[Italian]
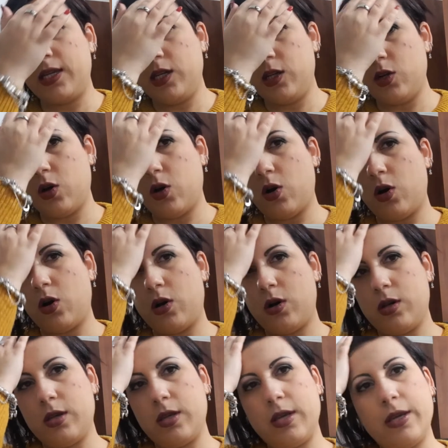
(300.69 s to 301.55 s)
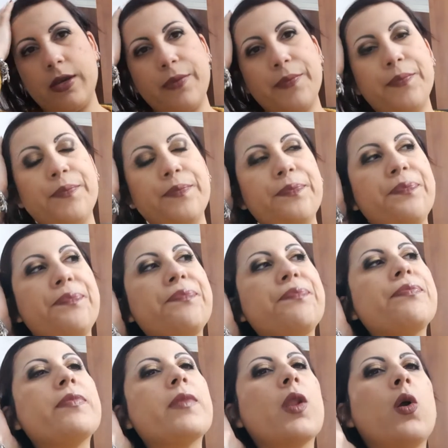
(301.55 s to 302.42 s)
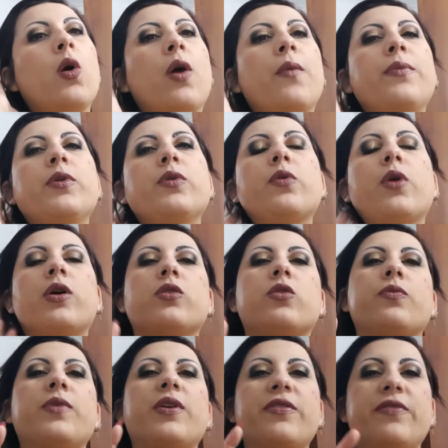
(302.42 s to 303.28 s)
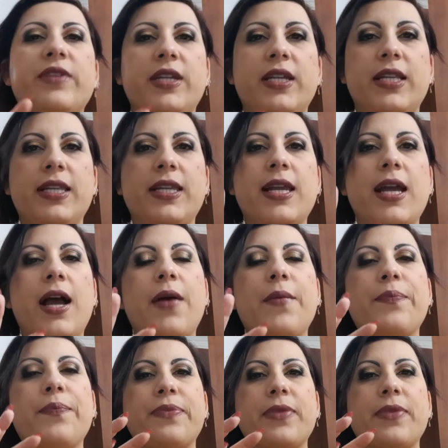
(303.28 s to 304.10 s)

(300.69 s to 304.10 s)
Io ehm, ho abituato mia figlia